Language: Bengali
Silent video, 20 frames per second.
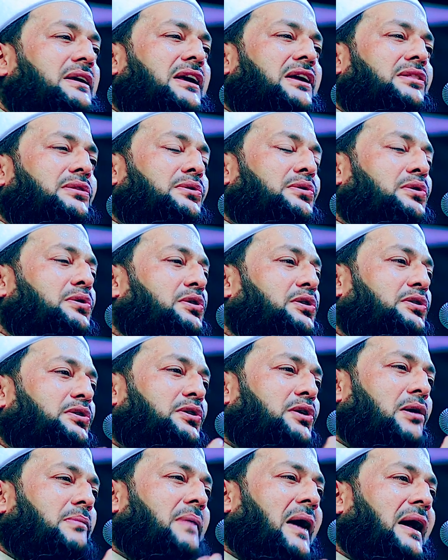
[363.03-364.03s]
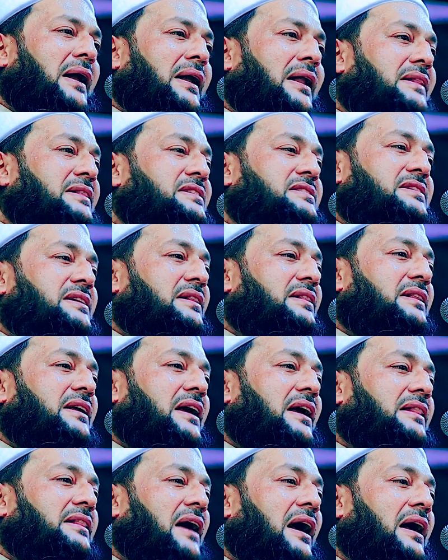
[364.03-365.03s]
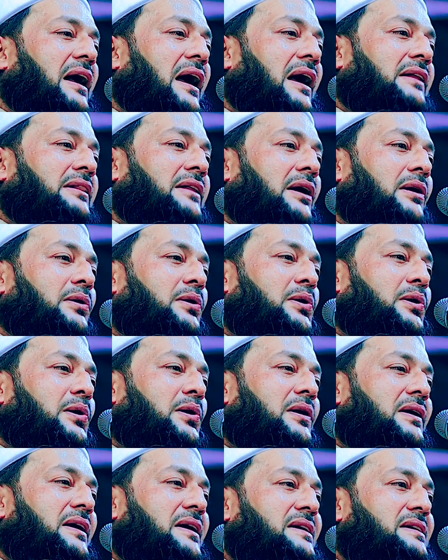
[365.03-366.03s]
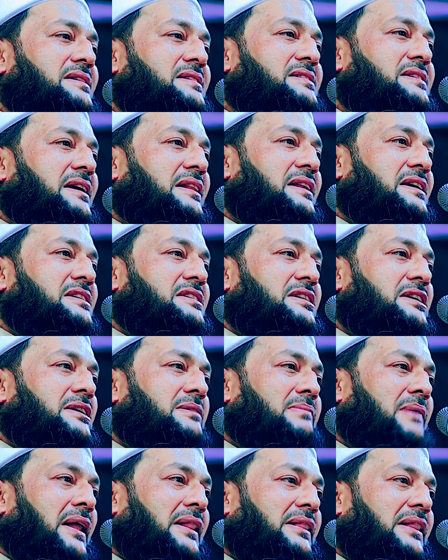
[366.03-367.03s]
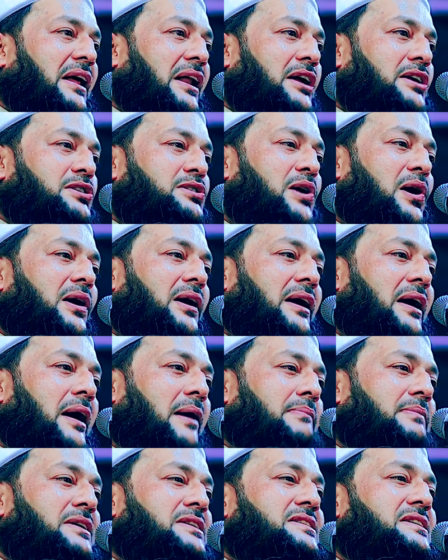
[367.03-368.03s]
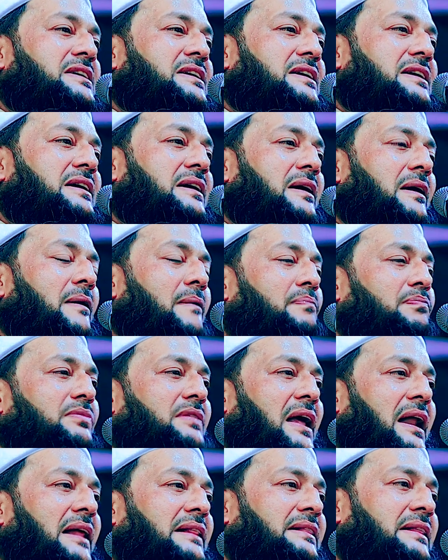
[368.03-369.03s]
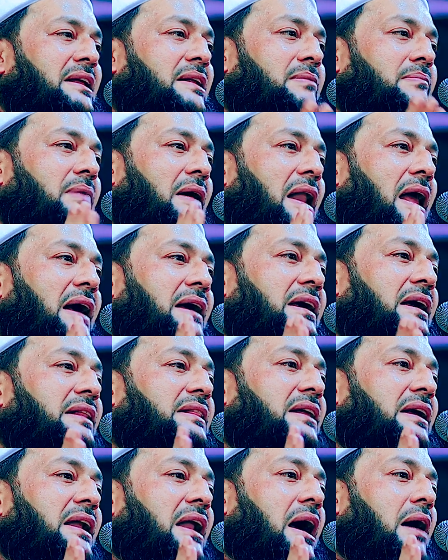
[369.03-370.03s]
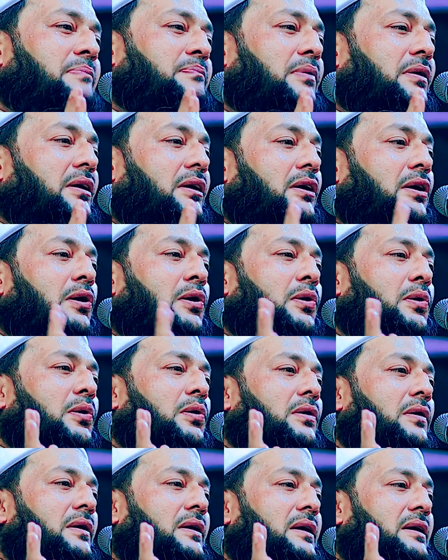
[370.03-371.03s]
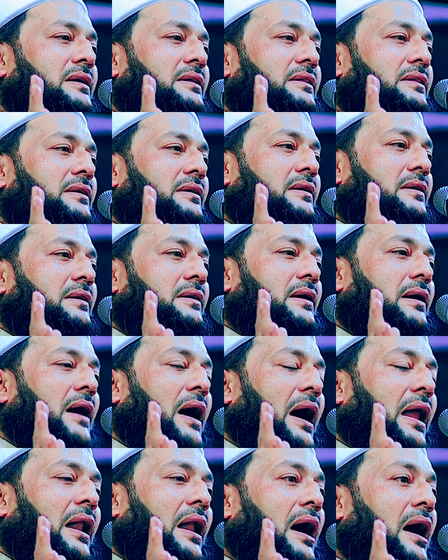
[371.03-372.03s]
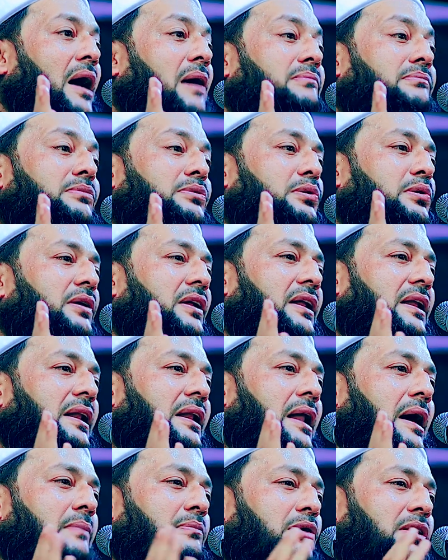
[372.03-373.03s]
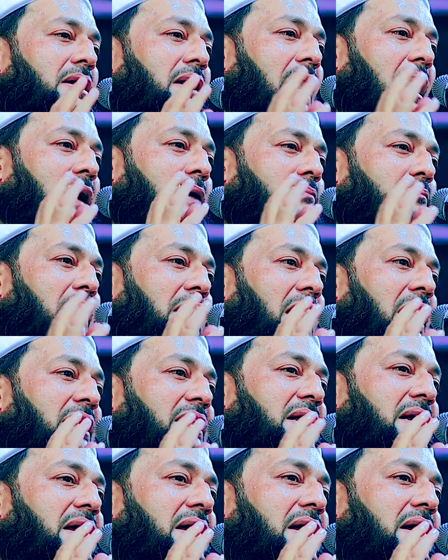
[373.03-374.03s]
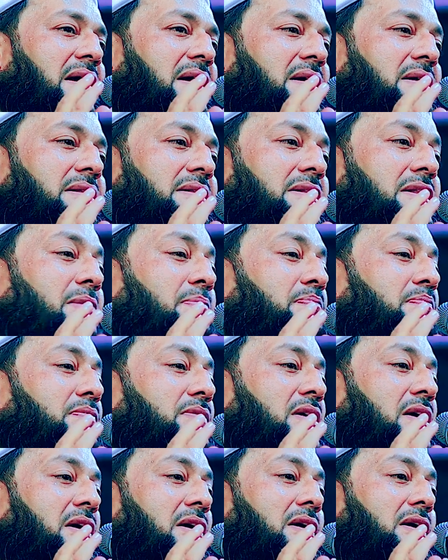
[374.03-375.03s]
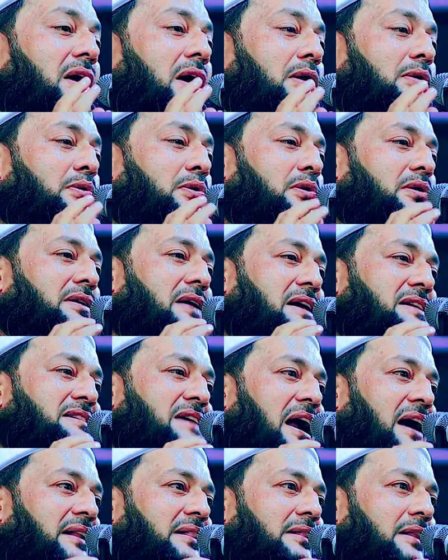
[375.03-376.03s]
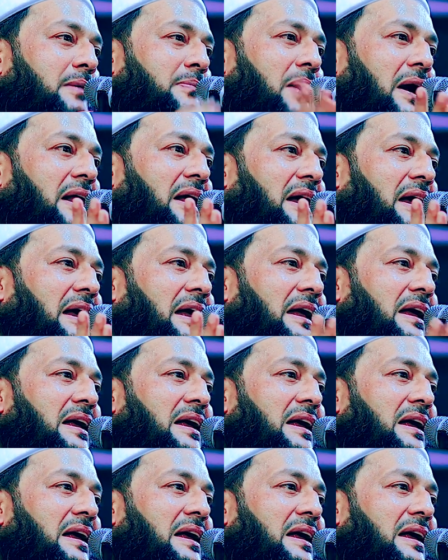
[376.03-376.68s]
কিন্তু ক্ষুদ্র বাংলাদেশের দিকে তাকায় দেখো যে দেশি ইমানদারের সংখ্যা বেশি তারা তিন বেলা খেতে না পারলেও আলহামদুলিল্লাহ বলে একবেলা খেয়ে তৃপ্তির ঢেকুরটা ছাড়তে পারে